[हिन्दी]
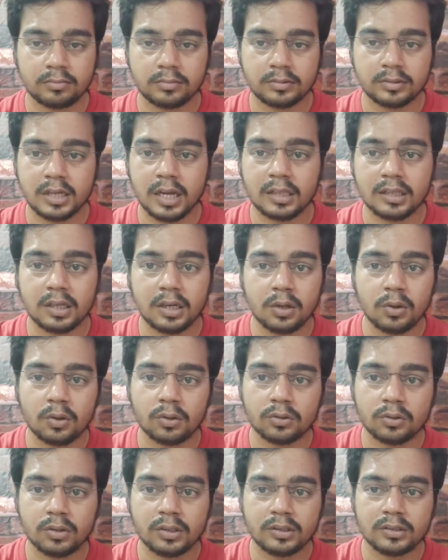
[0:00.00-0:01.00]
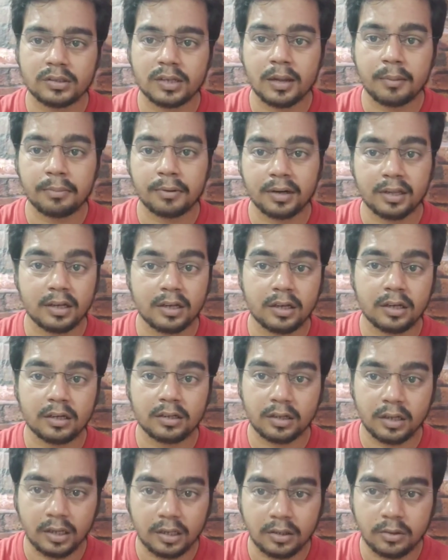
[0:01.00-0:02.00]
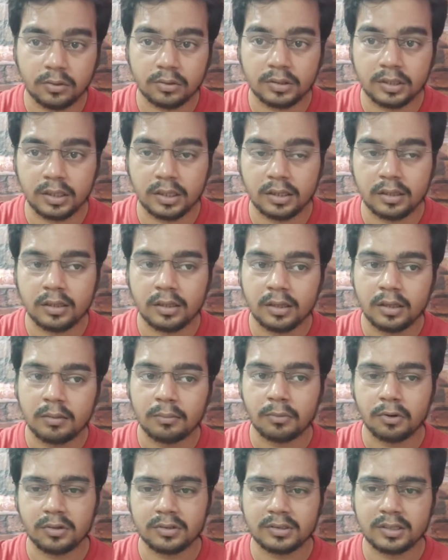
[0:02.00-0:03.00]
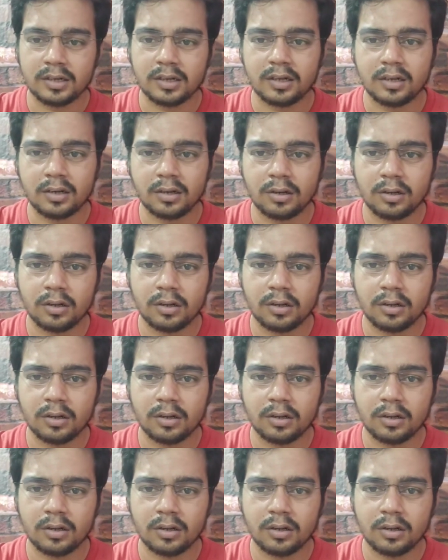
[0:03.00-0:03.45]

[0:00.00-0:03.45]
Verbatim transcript: ज्यादा लोग तो इतना पढ़े लिखे नहीं होते हैं बहुत सारे